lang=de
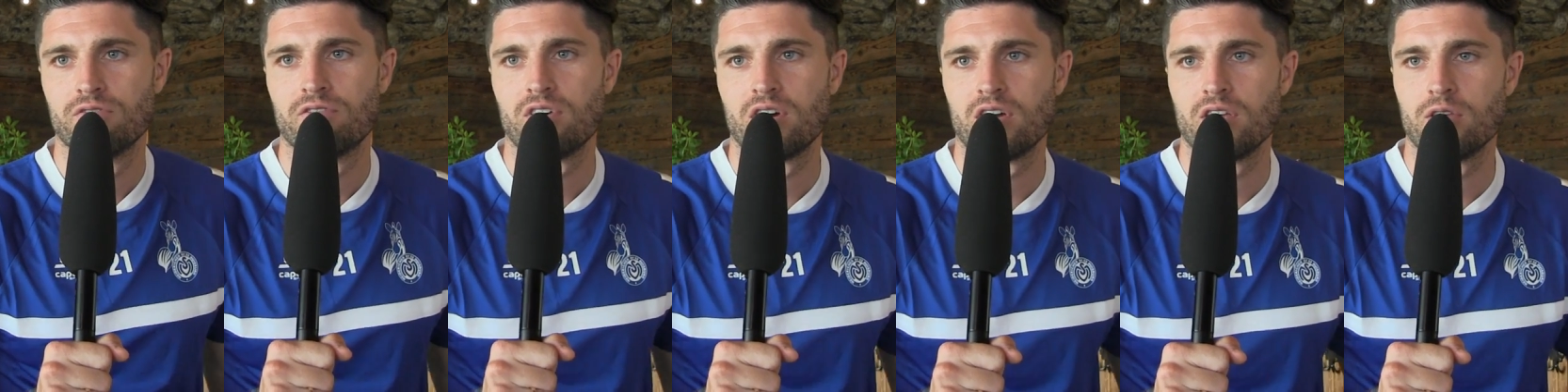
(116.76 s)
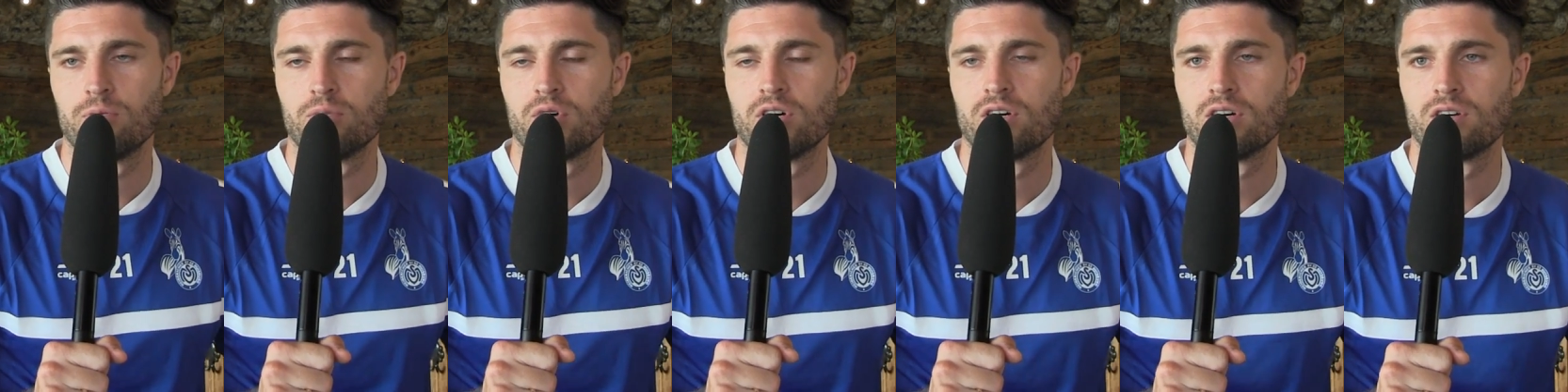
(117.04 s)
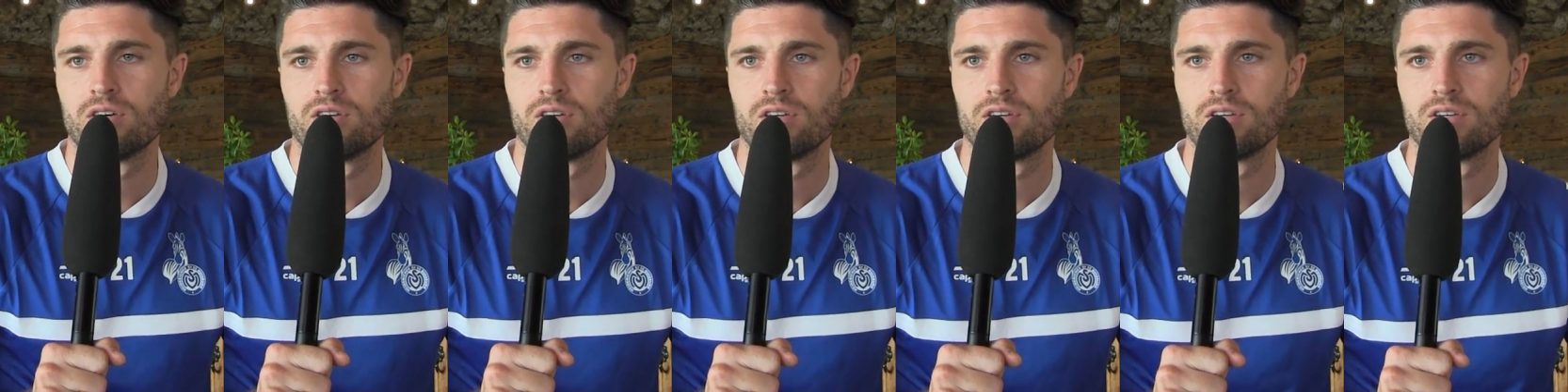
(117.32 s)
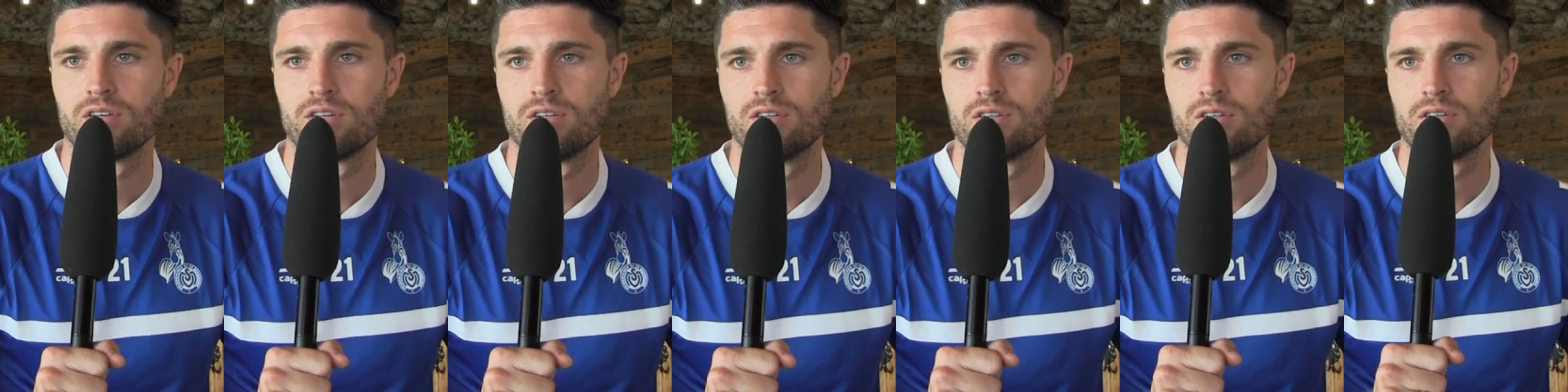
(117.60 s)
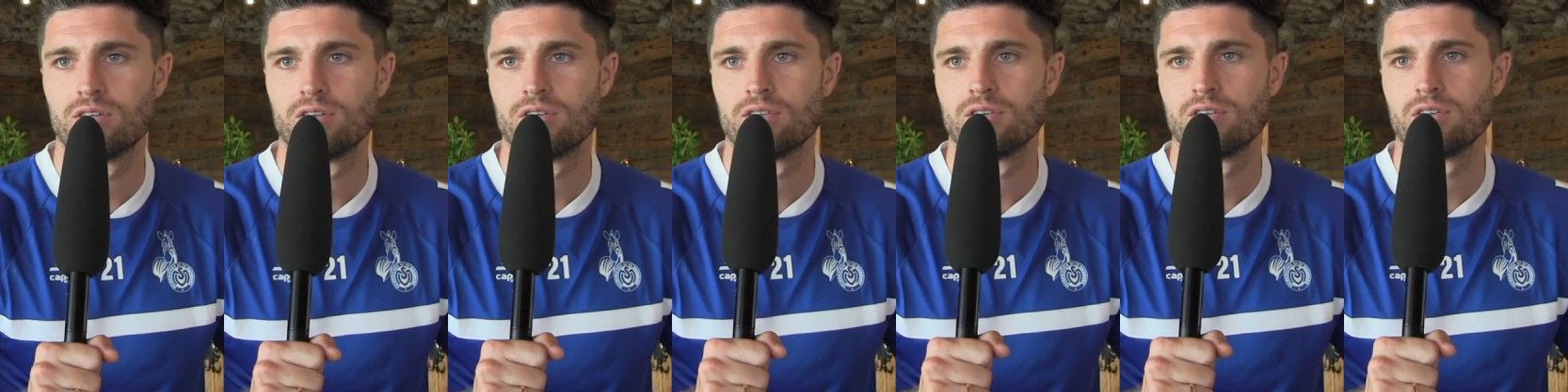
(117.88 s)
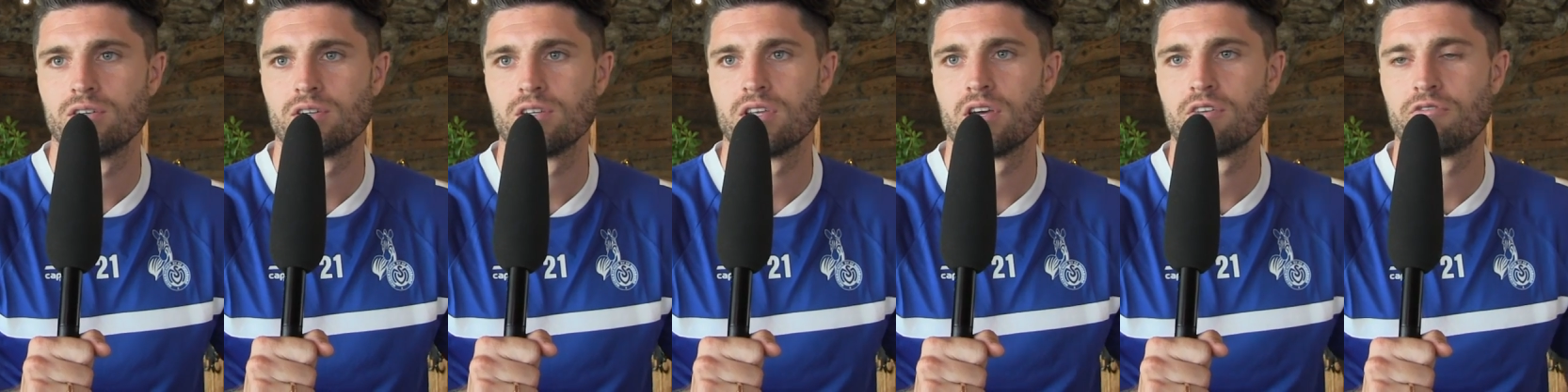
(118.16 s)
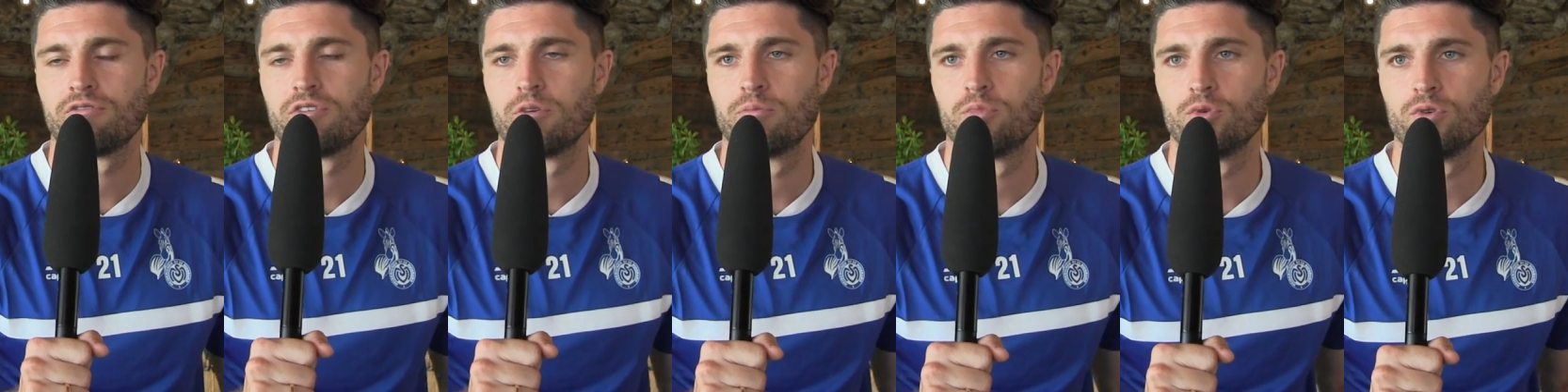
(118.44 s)
war immer äh, ja,
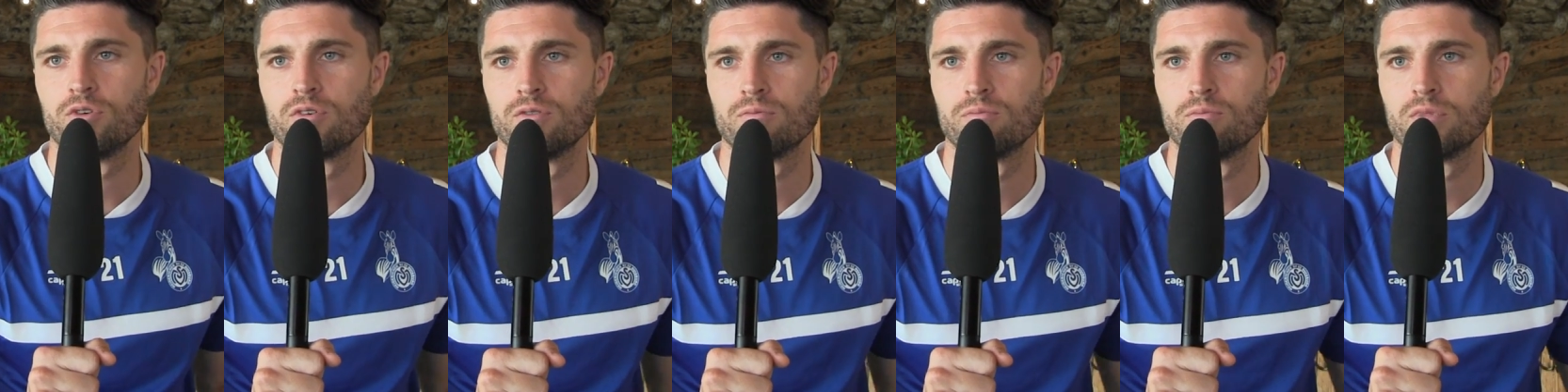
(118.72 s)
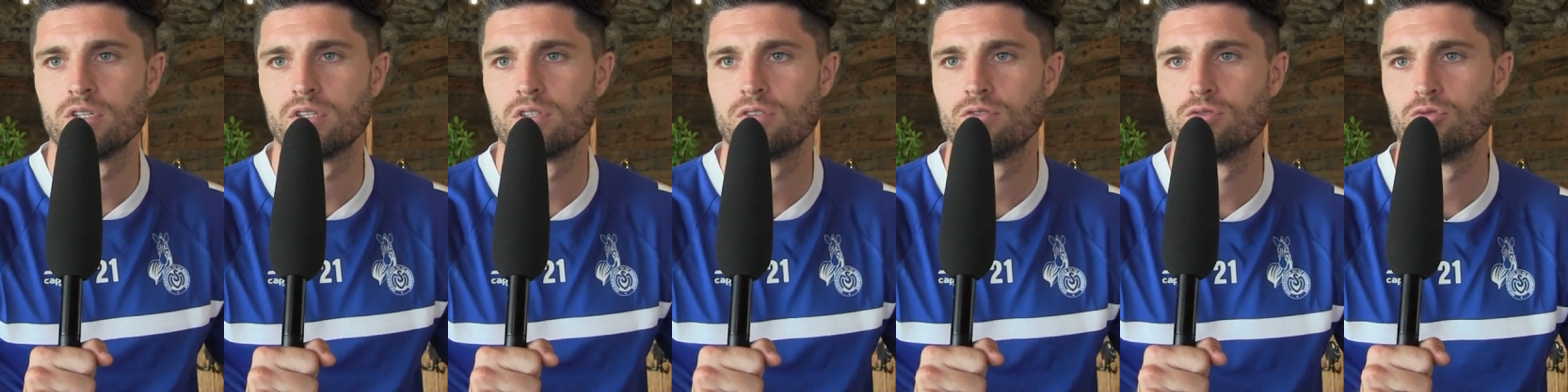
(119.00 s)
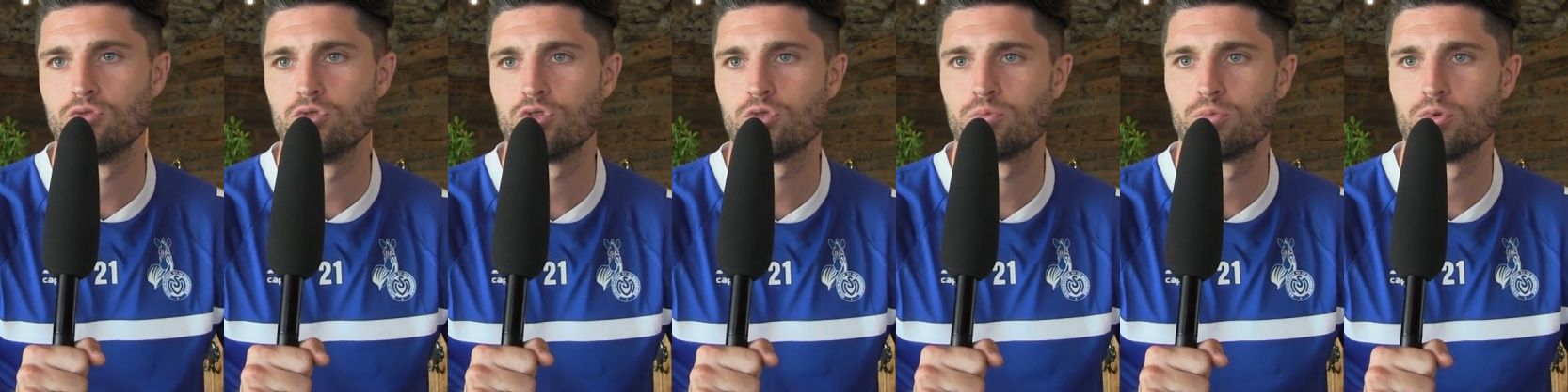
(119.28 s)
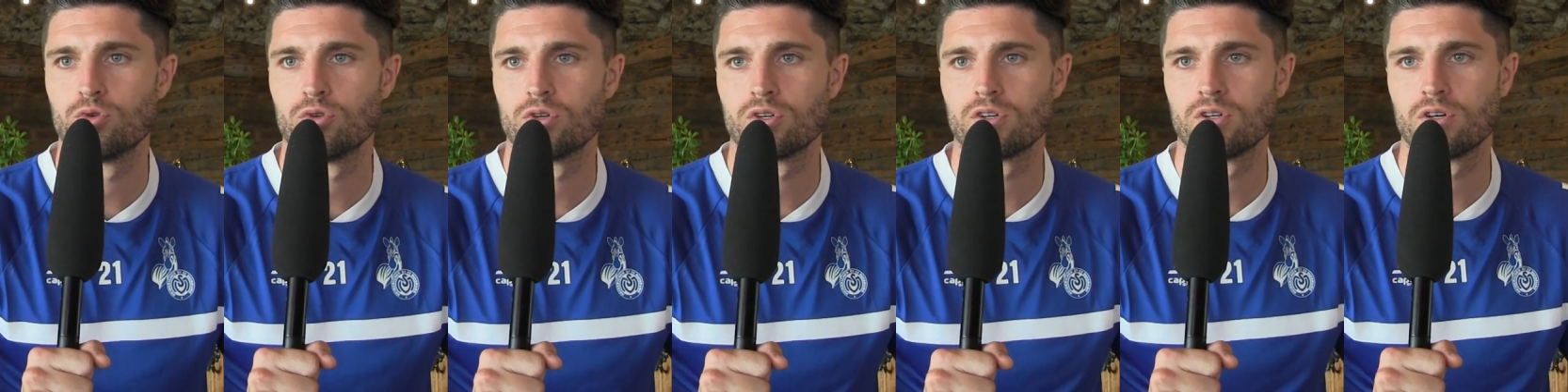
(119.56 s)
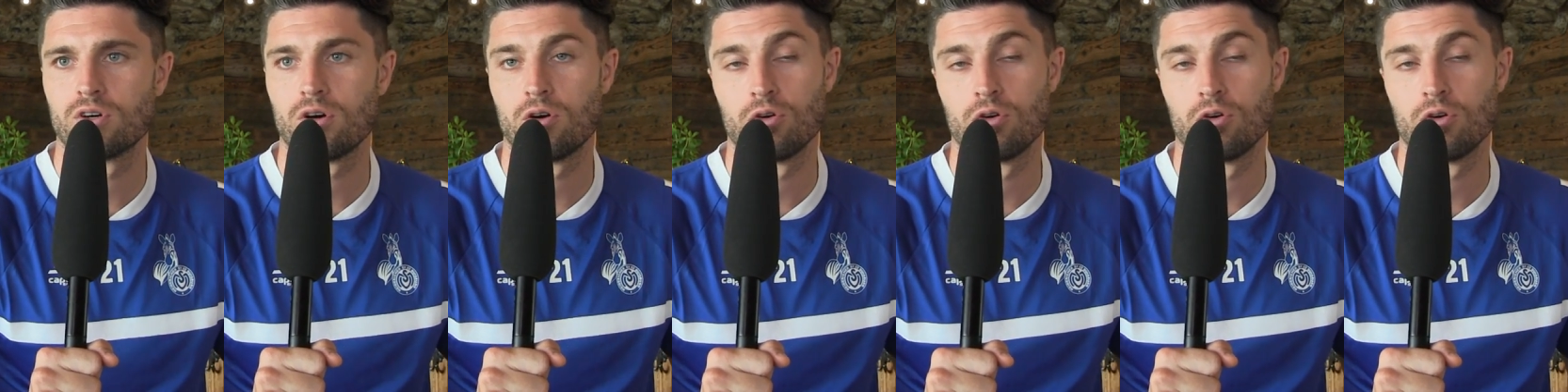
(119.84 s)
verbunden mit Duisburg,